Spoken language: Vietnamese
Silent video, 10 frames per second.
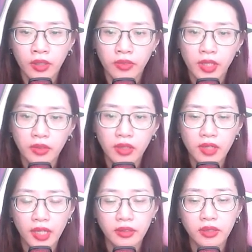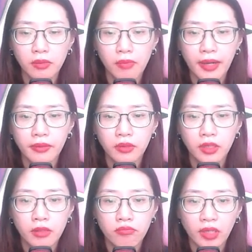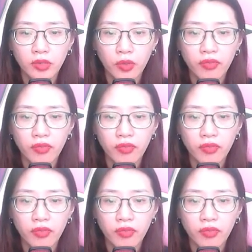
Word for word: Nhận được lệnh từ mặt, mặt tộc